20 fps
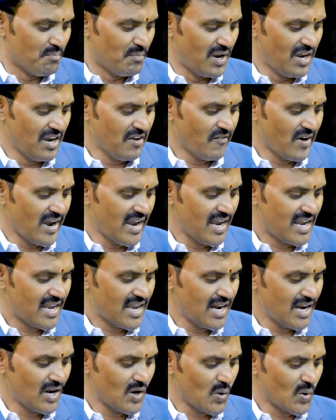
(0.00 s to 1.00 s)
మీ
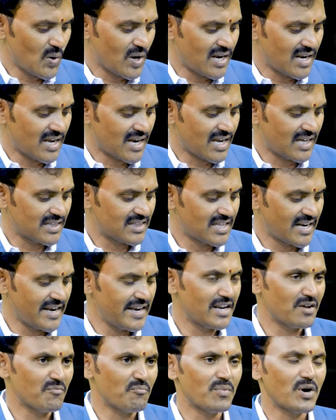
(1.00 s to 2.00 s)
వెహికల్ లో గనక త్రీ
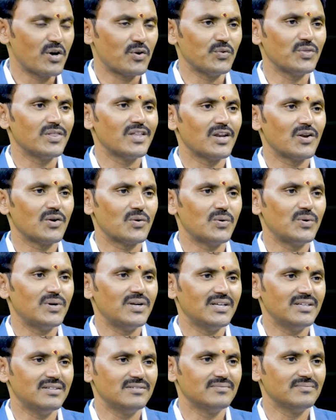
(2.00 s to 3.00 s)
నంబర్
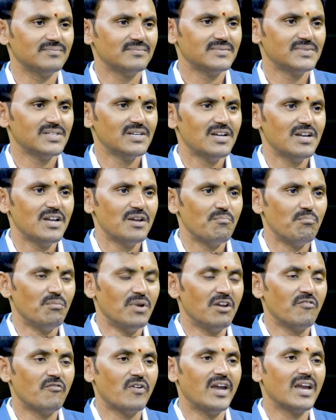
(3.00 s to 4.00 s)
ఉందనుకోండి
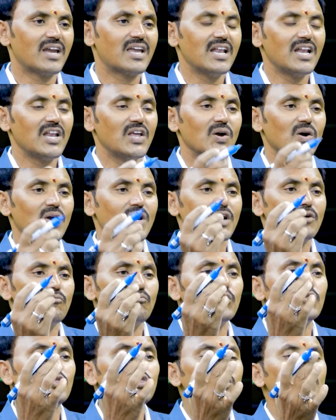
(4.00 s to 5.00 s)
మీ వెహికల్ యొక్క
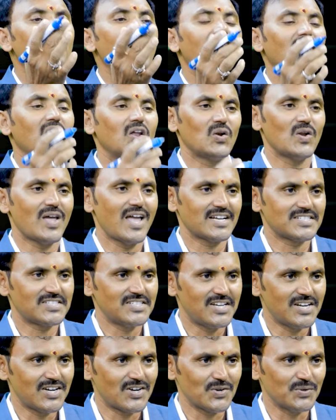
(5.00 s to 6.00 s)
ముందు భాగంలో
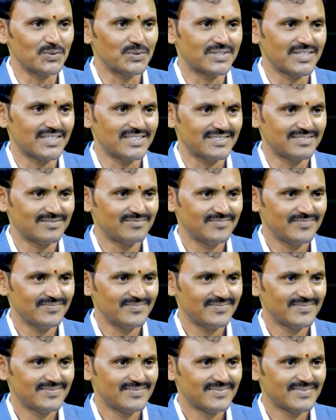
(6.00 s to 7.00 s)
యాక్సిడెంట్లు అవుతాయి
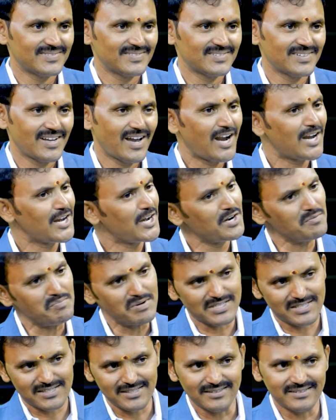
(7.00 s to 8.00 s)
హండ్రెడ్
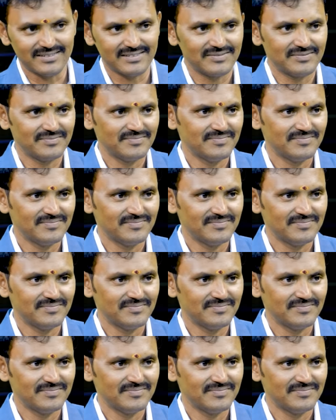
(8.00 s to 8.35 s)
పర్సెంట్